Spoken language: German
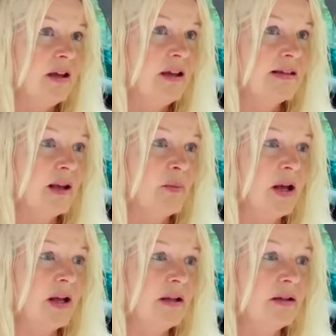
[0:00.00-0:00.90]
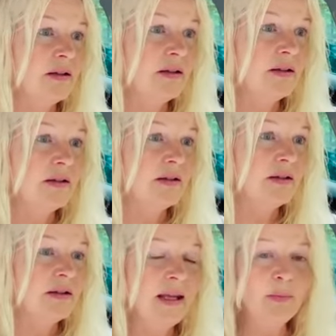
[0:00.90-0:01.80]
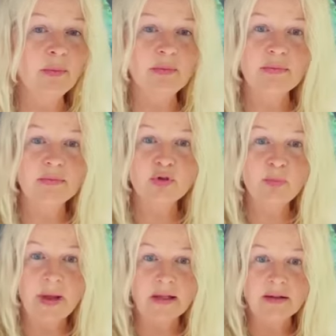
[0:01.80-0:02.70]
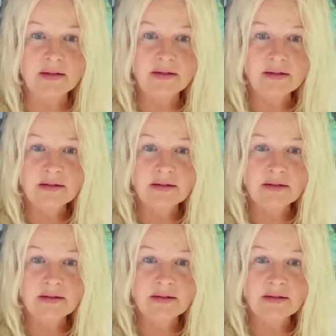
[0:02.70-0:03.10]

ich sag mal, lebenspendend